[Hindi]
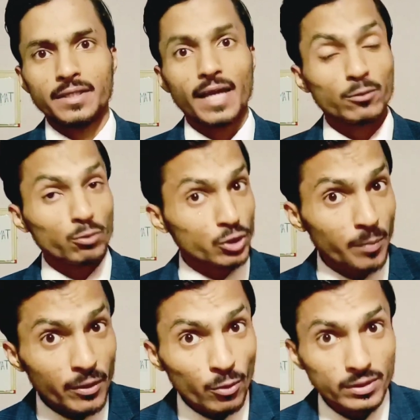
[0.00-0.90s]
या
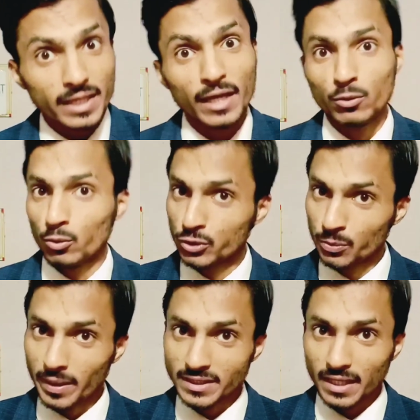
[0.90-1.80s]
दुश्मन होता या दोस्त
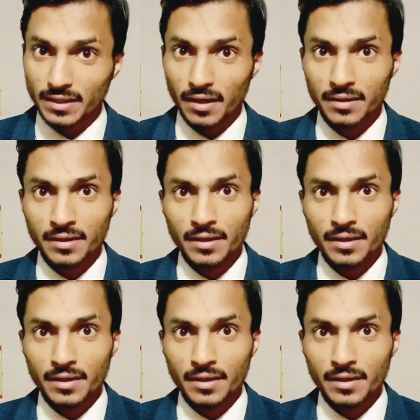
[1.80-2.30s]
बन जाता